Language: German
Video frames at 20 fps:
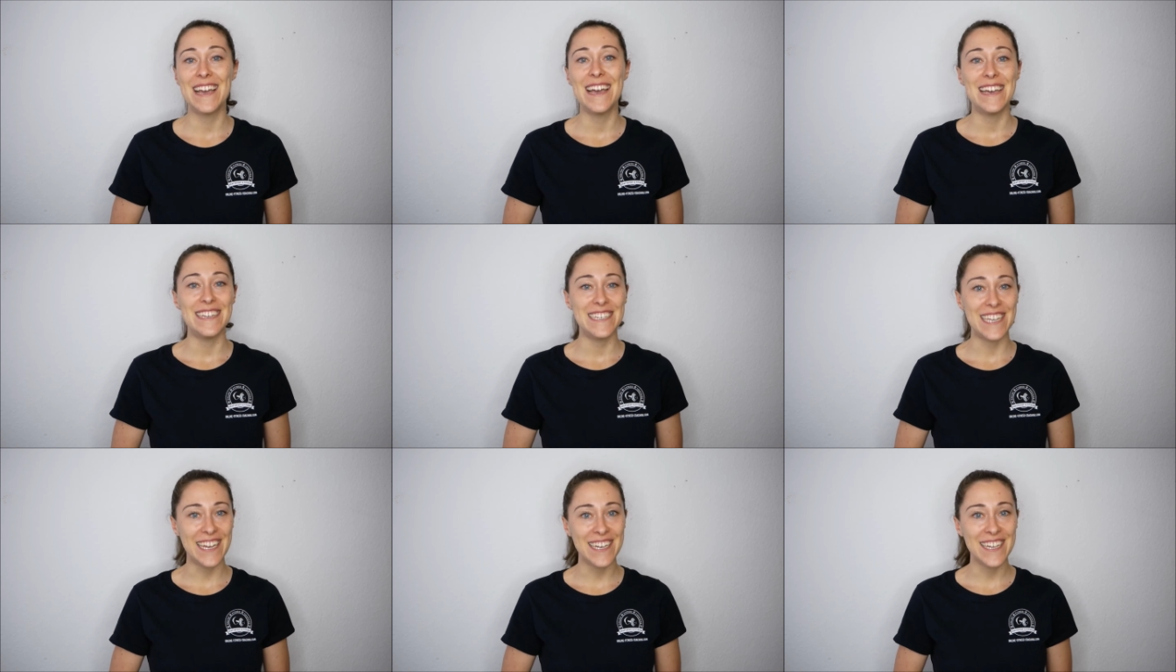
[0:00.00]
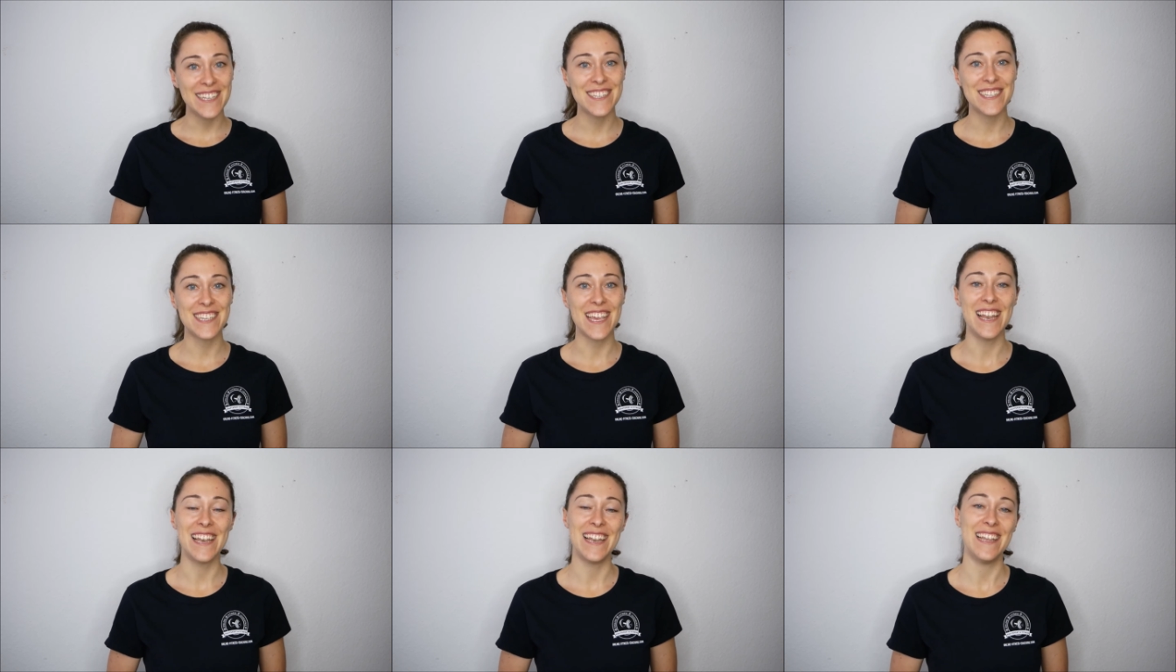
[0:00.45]

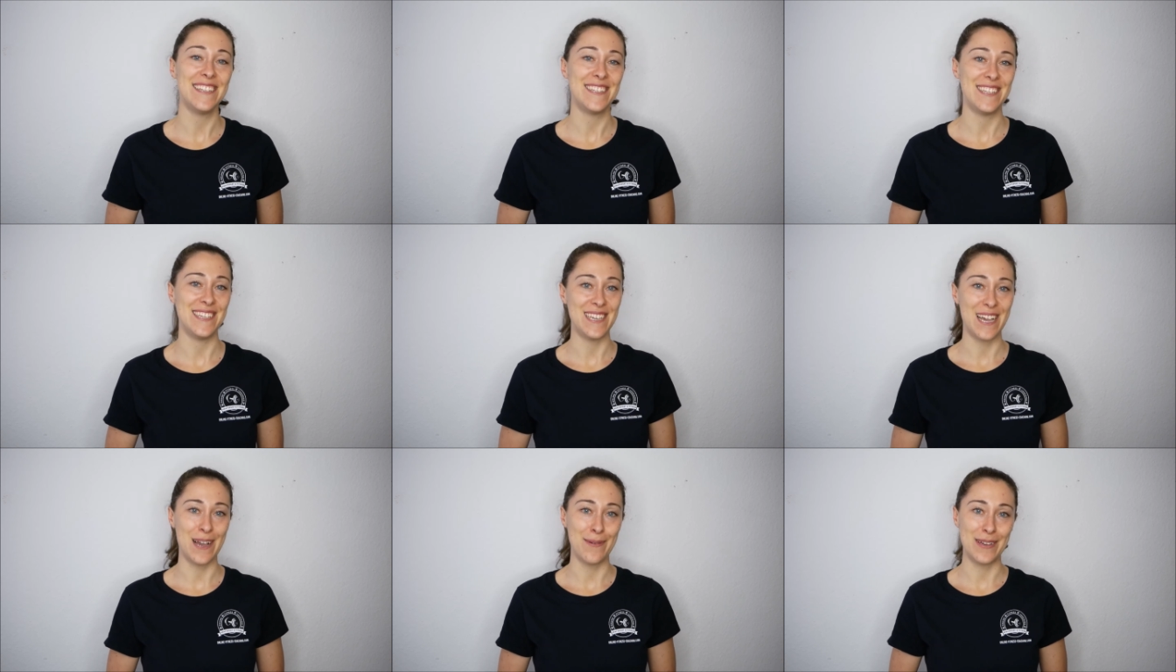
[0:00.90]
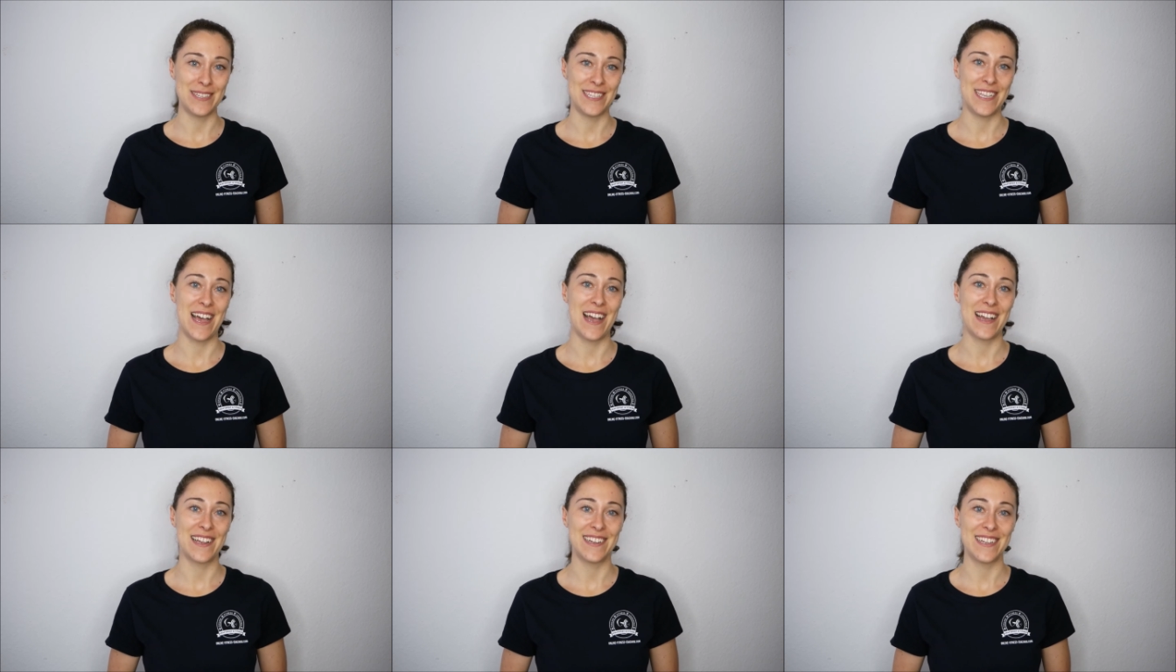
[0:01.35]
Tendenziell lässt sich aber
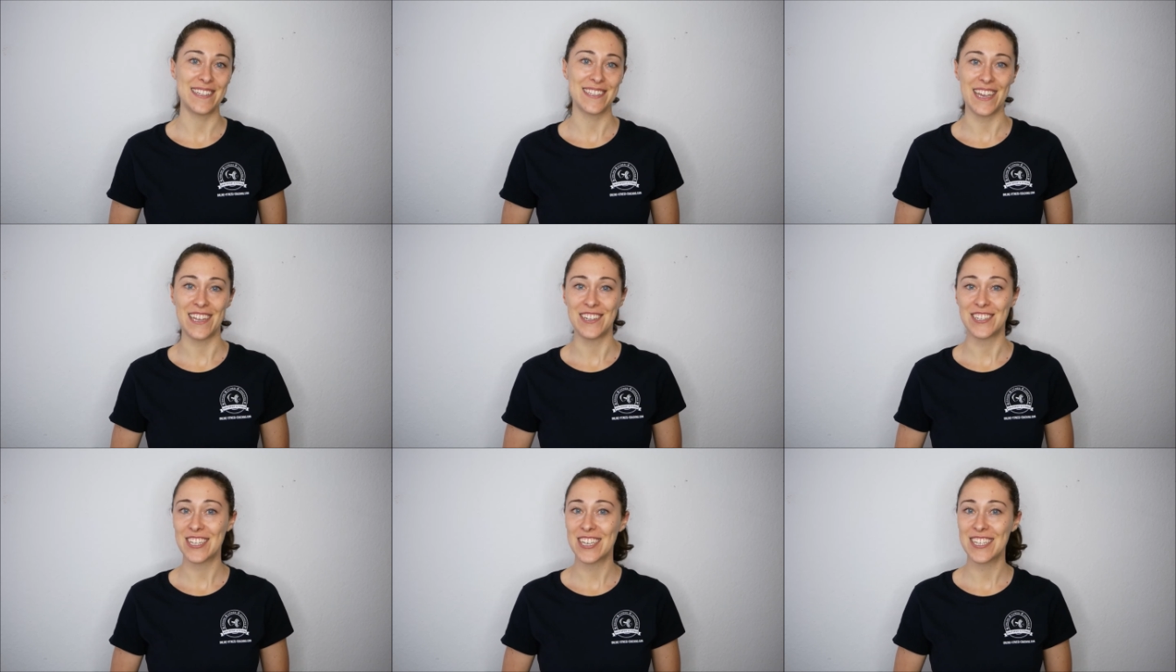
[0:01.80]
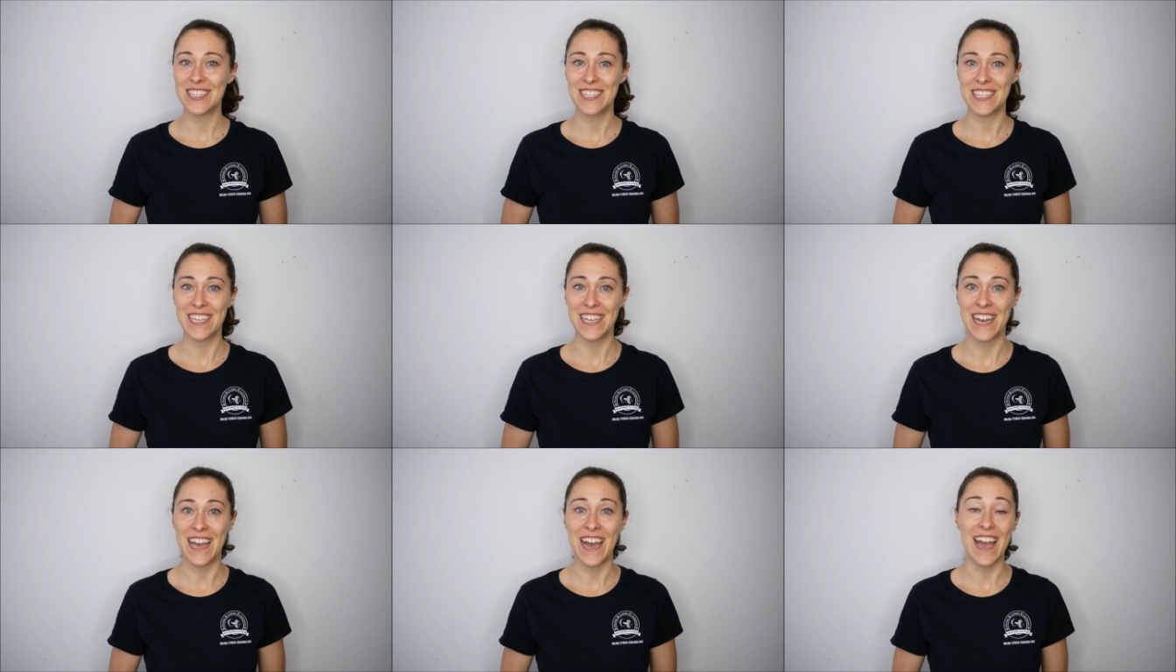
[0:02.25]
sagen, dass ein
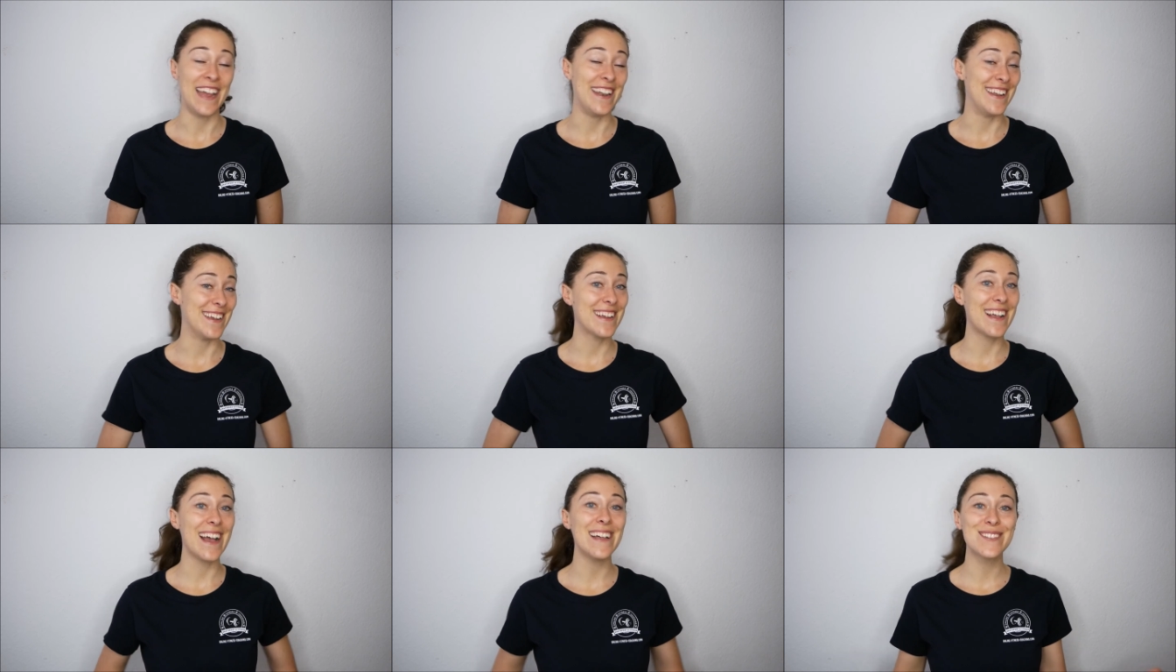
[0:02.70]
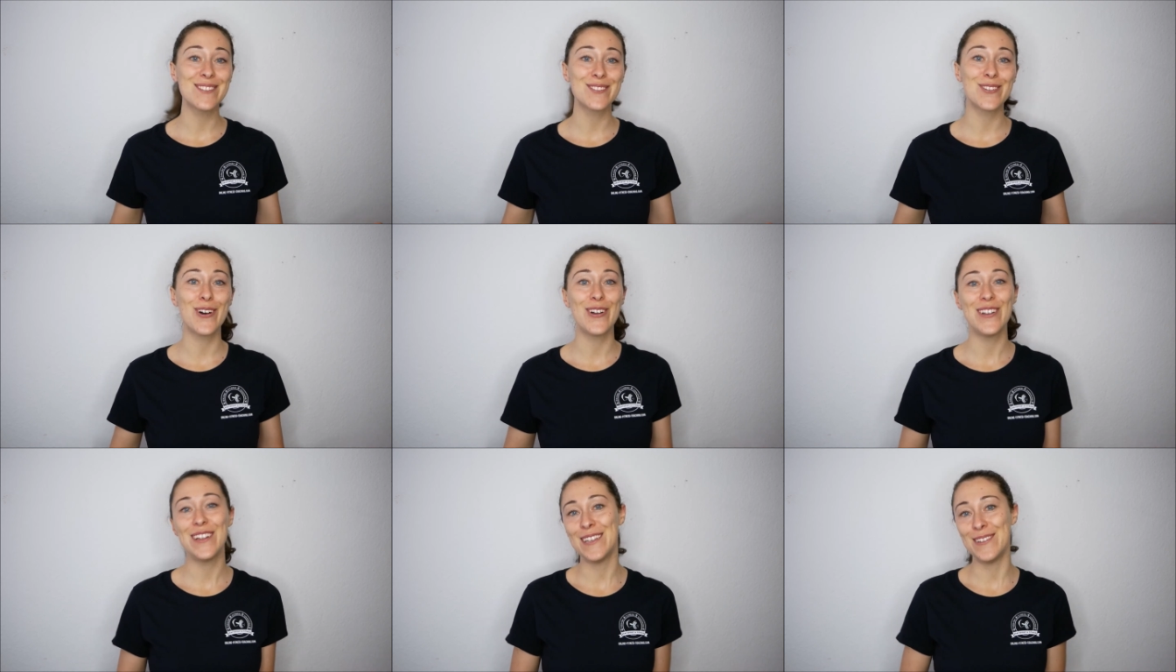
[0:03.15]
Schrittzähler eine ganz
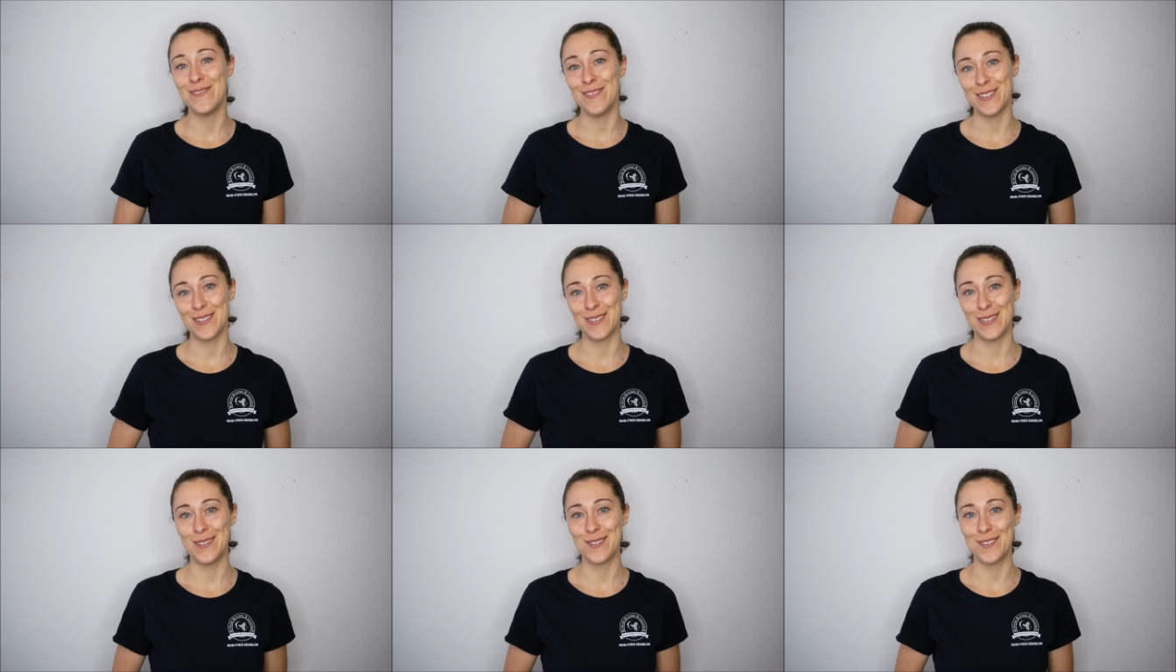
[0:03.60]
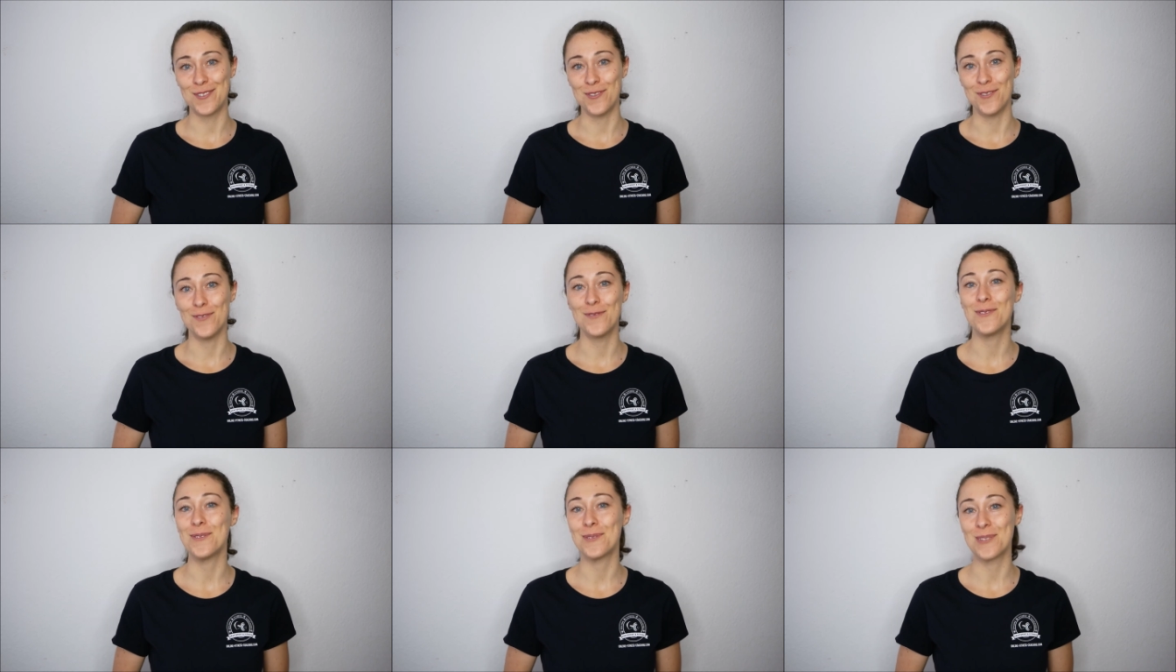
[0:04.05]
tolle Investition
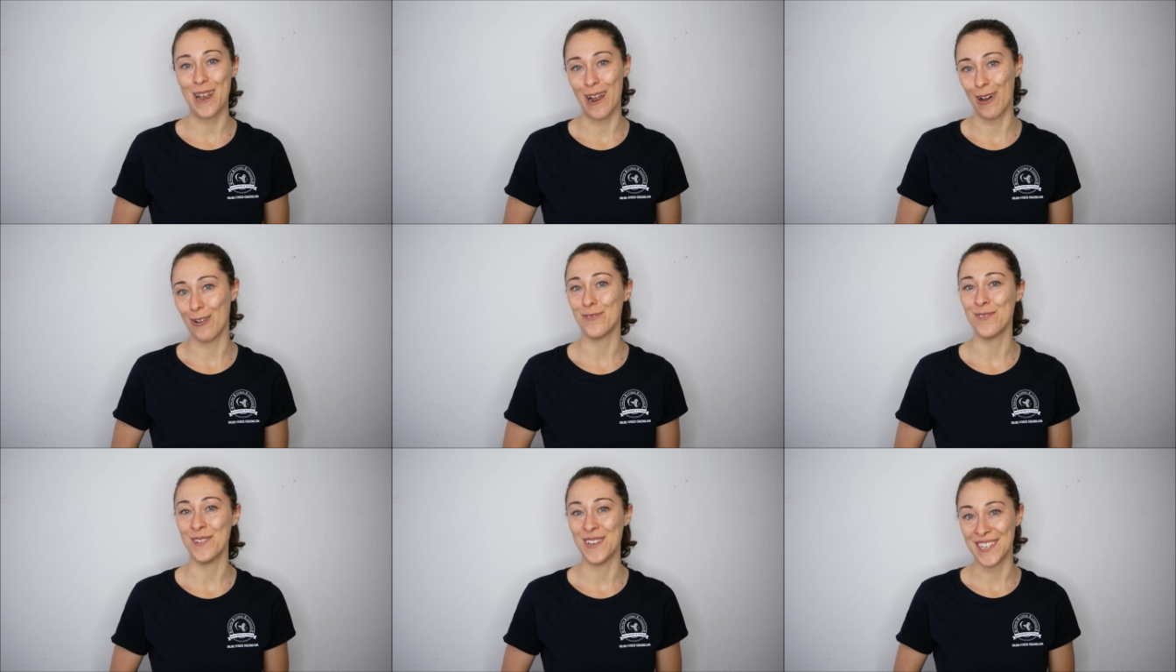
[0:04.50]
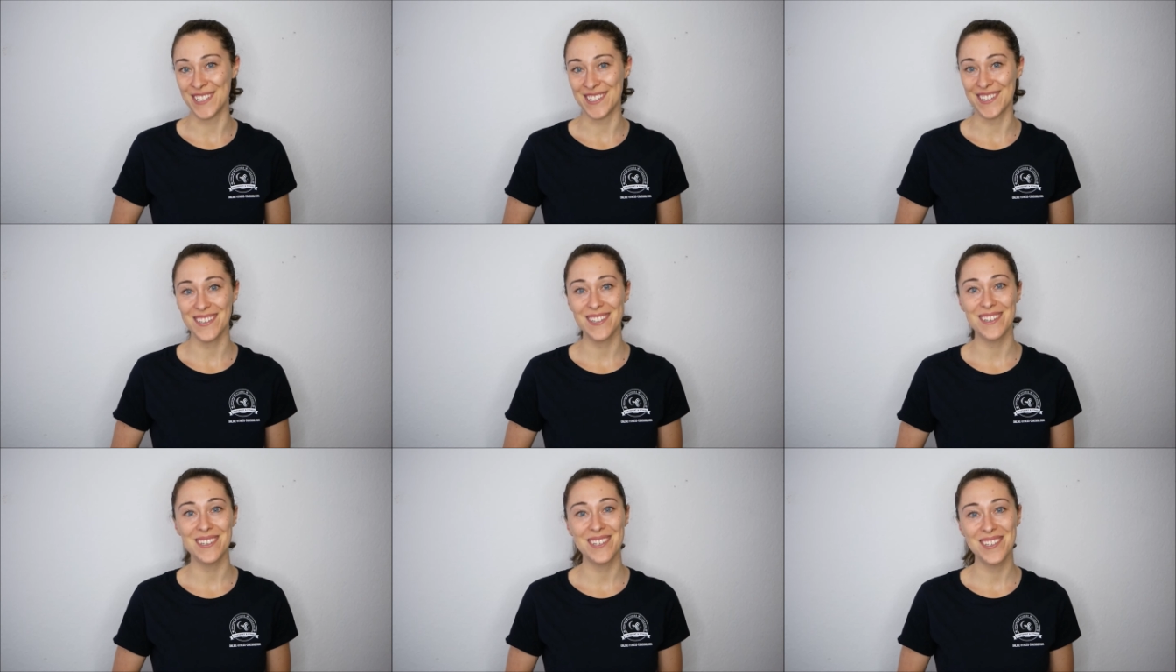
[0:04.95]
fürs Laufen
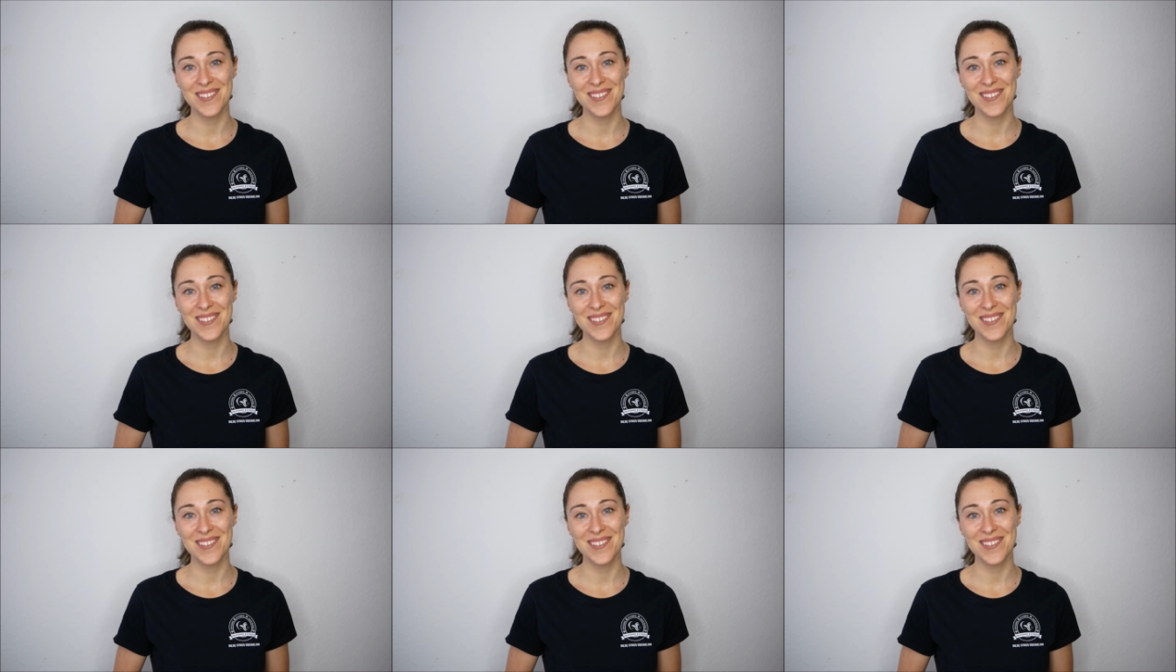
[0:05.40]
ist.